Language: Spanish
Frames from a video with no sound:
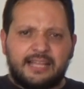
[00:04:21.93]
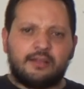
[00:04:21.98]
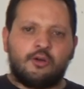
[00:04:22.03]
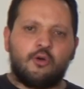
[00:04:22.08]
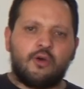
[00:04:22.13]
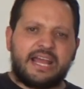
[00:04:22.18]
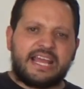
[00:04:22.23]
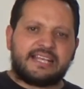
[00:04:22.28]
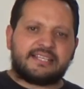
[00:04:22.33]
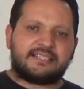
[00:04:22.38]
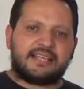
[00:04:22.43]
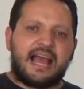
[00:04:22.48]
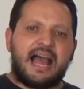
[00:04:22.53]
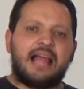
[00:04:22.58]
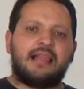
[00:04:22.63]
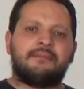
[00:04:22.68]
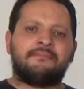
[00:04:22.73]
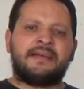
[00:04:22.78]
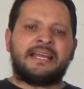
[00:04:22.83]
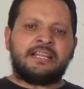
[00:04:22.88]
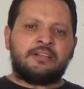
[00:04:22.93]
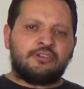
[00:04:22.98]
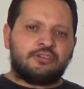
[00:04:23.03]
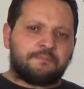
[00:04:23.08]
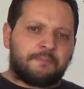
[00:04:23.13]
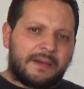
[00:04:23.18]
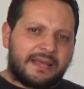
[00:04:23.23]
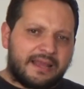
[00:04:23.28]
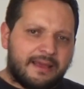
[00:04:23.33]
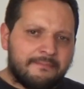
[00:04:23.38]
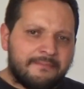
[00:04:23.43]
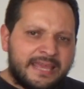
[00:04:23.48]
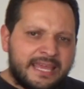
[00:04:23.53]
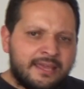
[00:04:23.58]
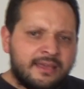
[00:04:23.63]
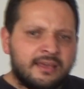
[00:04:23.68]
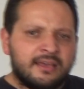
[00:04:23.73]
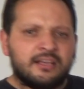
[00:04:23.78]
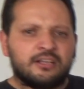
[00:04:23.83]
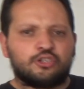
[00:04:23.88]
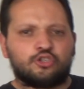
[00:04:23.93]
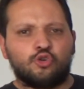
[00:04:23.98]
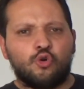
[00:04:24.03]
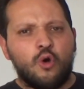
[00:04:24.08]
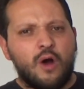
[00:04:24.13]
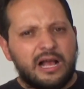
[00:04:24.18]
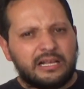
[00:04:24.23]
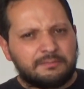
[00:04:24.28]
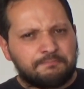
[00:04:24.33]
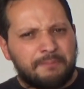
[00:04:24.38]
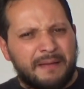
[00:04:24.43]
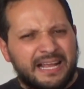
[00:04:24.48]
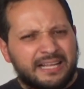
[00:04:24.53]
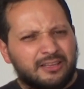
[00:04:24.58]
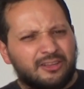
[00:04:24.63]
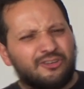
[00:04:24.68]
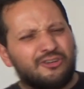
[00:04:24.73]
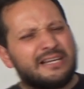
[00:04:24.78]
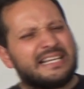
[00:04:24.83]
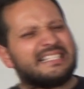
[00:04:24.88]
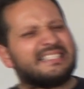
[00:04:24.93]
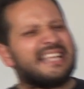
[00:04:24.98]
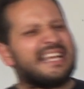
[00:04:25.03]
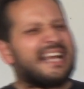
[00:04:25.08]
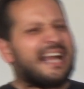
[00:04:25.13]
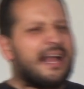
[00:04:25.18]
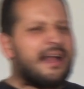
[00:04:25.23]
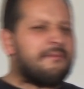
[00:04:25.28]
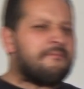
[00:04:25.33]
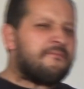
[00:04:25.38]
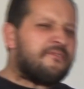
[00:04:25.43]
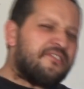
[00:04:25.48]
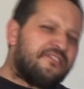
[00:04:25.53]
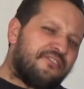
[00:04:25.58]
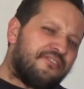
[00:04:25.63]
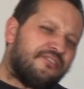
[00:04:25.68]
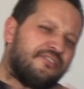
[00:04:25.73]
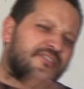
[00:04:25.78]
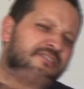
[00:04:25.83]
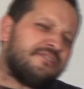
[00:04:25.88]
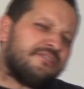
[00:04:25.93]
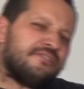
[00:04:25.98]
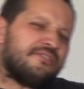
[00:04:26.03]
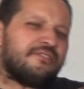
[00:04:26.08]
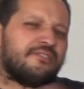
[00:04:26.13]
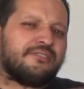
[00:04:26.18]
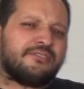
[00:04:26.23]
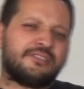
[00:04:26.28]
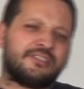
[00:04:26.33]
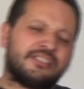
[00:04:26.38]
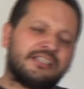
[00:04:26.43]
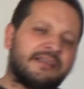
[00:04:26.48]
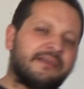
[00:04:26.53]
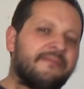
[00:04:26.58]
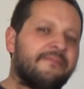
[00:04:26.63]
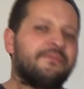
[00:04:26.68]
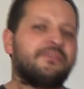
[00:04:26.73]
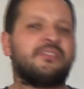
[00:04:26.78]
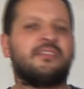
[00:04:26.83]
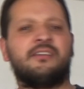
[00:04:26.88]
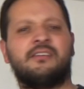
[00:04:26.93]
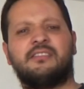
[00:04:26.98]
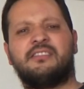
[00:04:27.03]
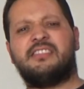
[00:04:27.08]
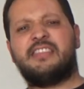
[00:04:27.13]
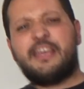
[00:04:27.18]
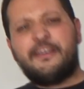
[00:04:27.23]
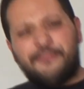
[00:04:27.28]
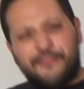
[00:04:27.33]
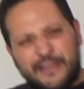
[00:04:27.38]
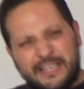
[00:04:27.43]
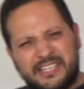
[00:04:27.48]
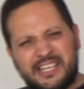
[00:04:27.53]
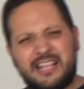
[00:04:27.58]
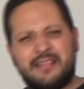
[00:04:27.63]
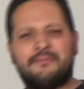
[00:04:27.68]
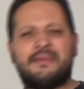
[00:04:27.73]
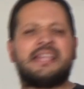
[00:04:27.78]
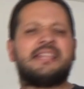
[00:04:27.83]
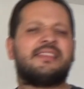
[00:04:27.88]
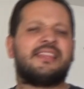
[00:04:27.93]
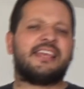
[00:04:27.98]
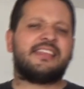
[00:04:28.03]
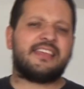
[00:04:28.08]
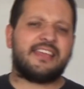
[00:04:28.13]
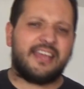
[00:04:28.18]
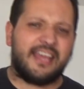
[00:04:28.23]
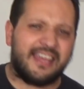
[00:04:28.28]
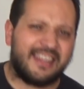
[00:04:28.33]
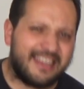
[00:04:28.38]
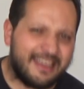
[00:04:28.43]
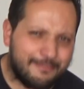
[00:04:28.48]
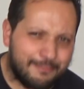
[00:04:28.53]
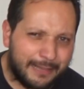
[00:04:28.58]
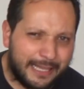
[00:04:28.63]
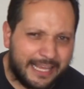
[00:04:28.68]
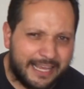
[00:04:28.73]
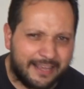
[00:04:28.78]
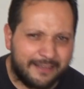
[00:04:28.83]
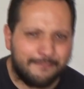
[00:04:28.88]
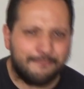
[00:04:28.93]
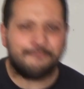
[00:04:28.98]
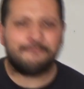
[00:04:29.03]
que lo es, al menos para mí, su aspecto es, digamos, difícilmente digerible.